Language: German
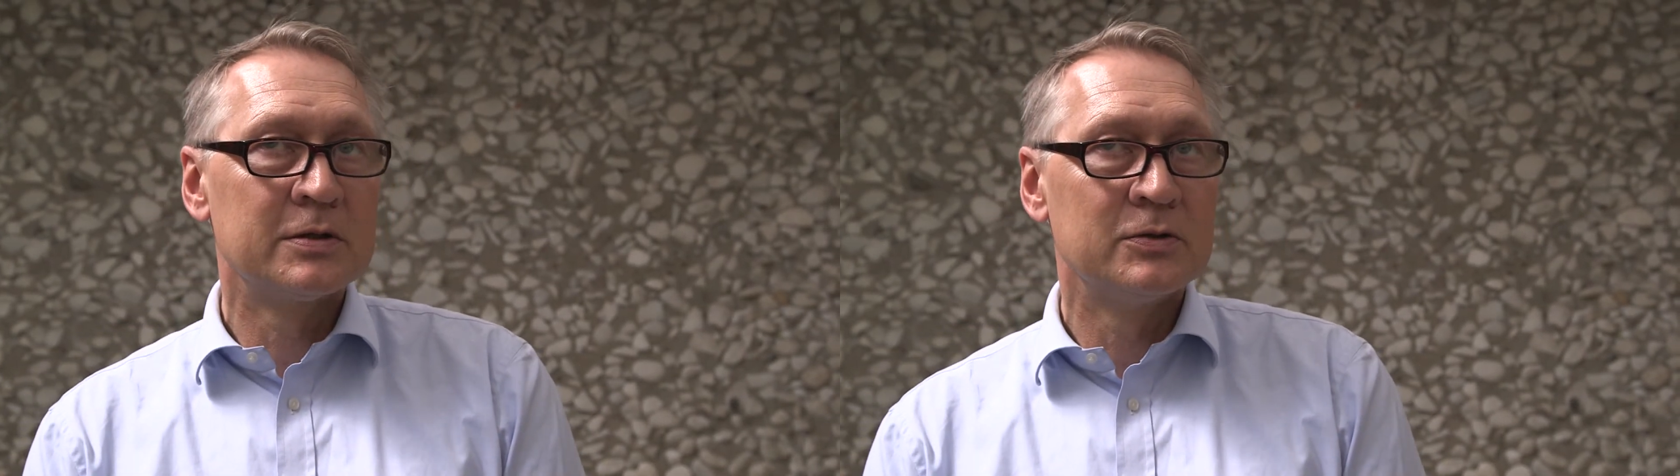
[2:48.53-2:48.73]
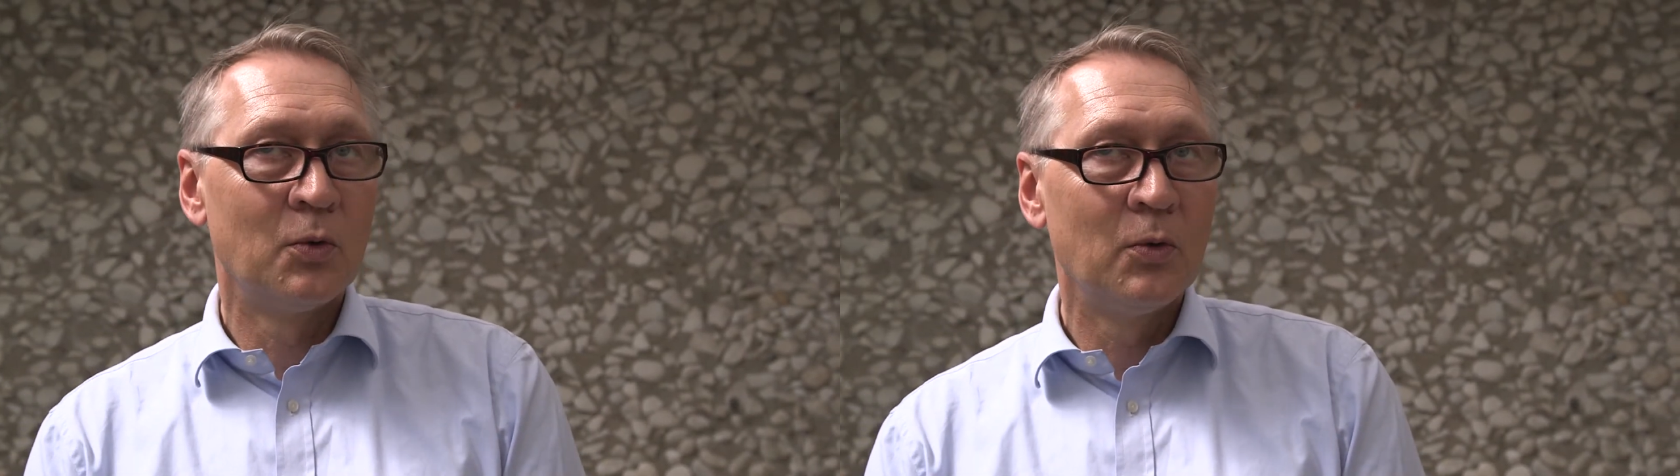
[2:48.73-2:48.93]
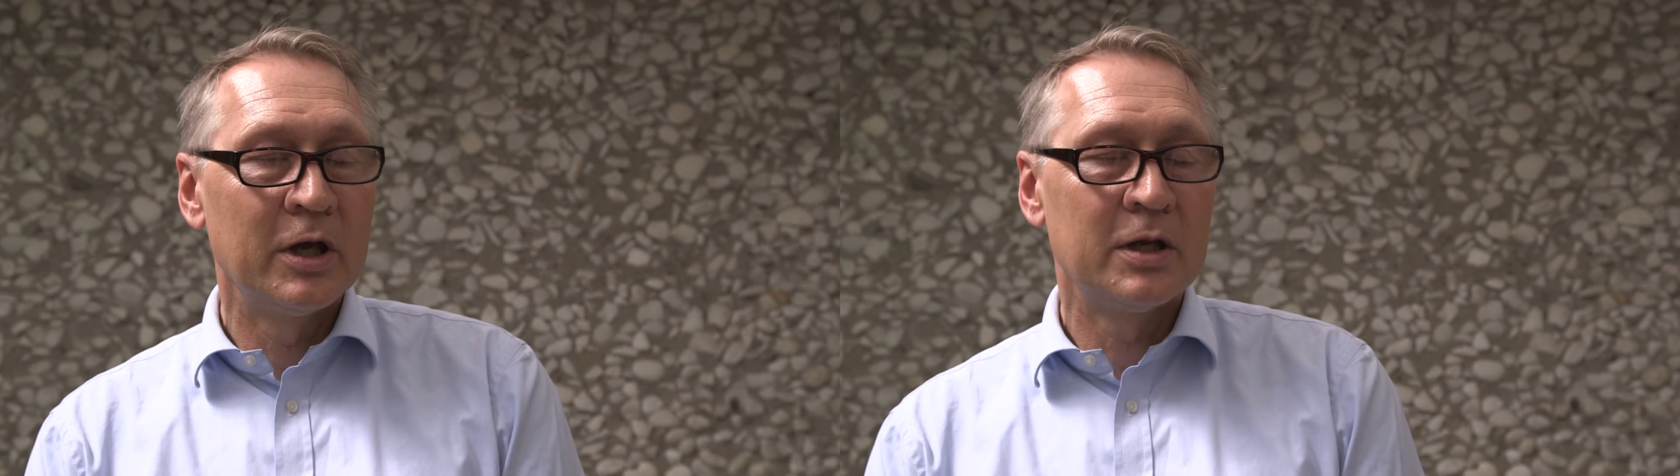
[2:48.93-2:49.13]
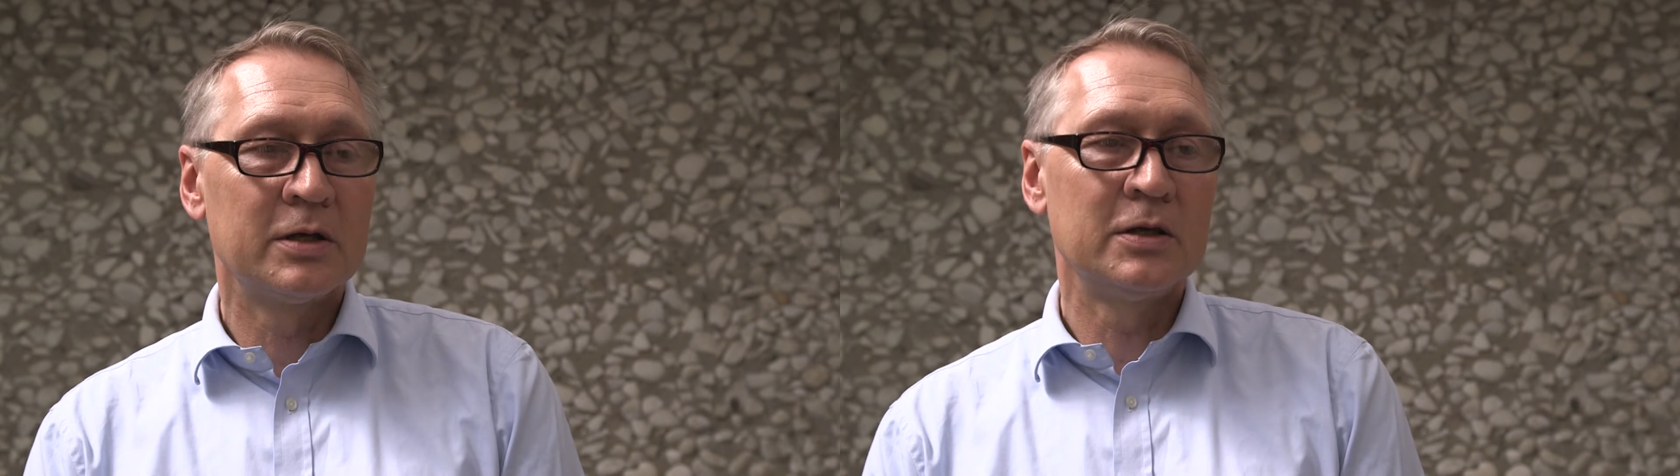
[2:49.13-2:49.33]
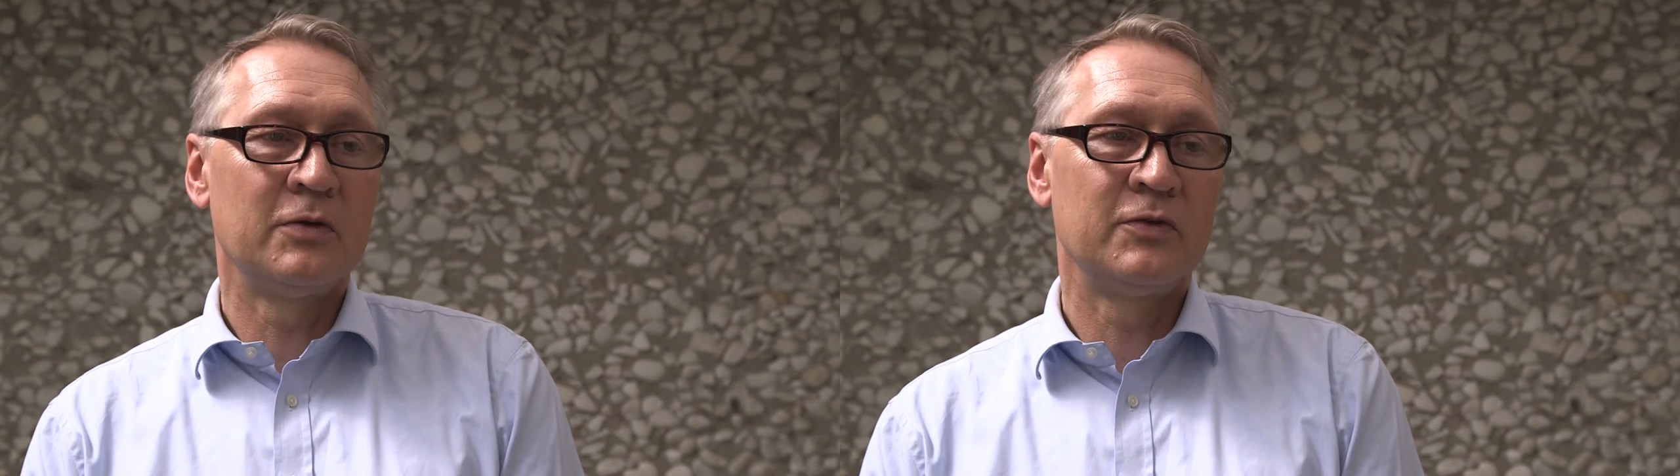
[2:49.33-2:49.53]
so
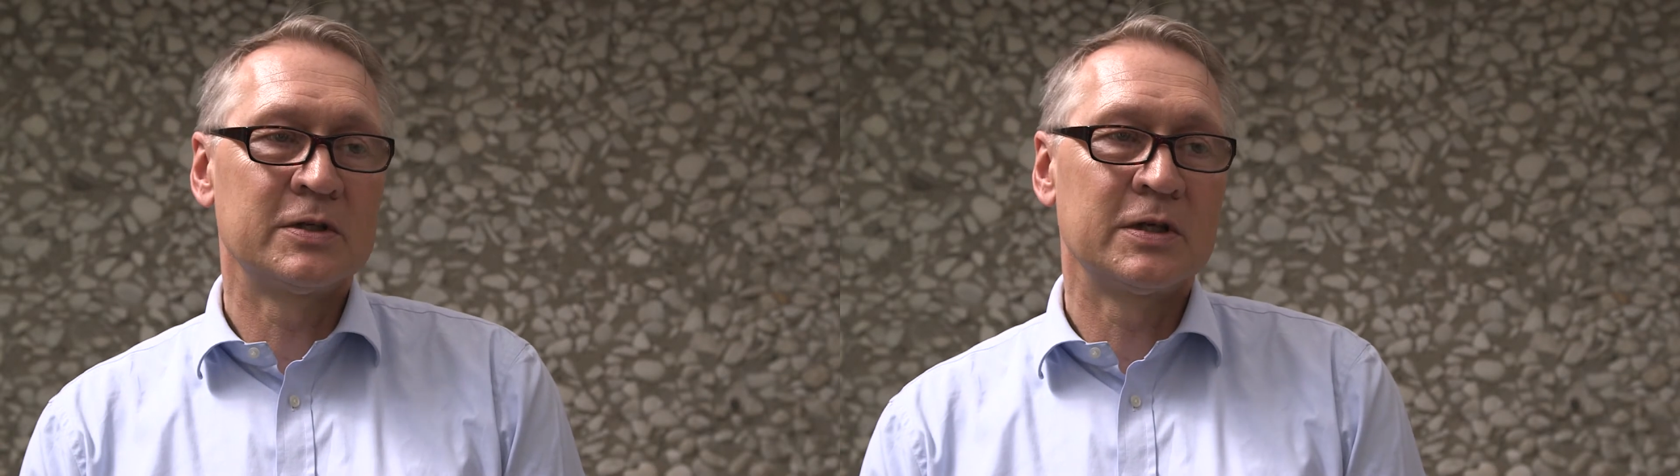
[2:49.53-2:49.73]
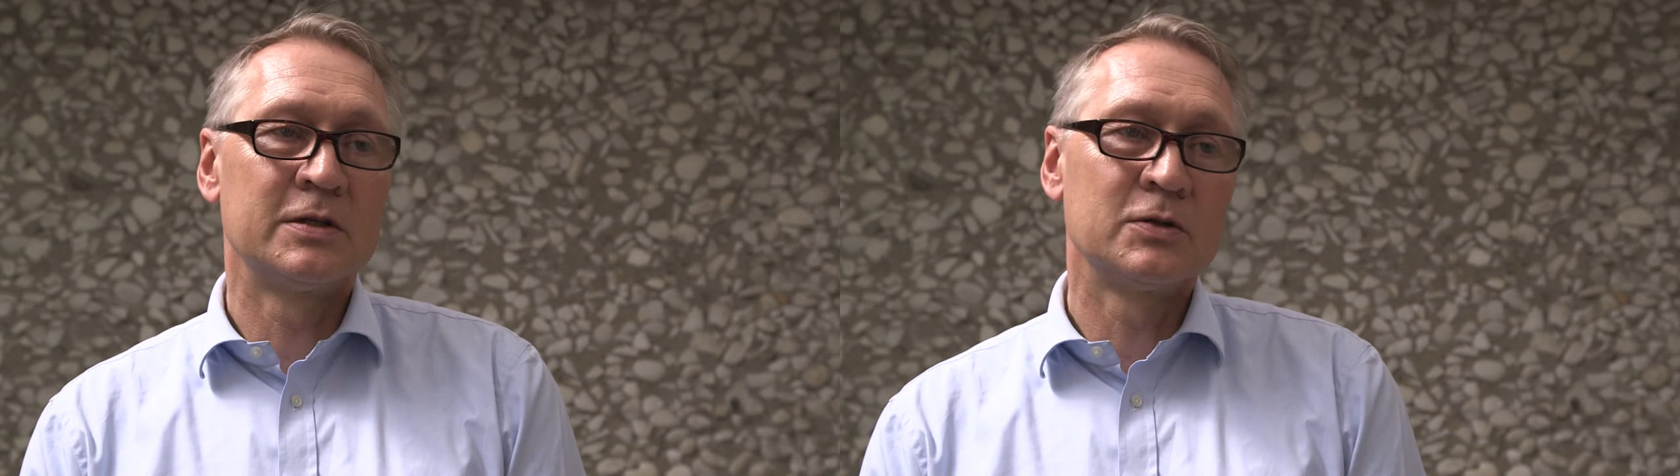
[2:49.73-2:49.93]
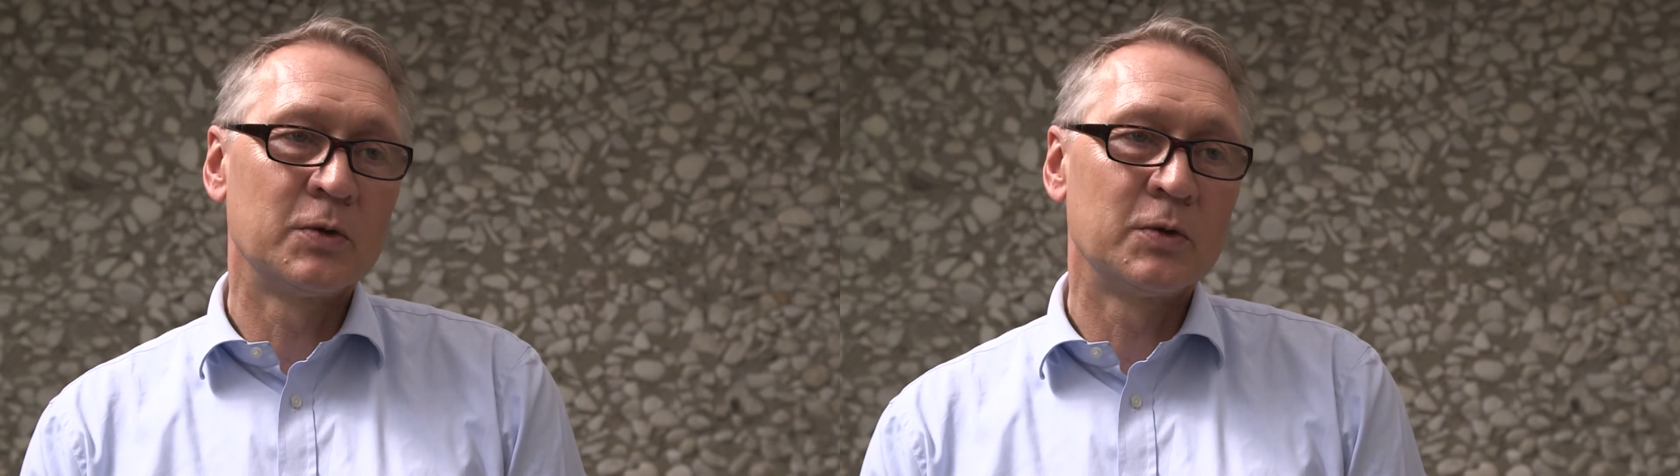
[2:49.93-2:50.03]
energieeffizient,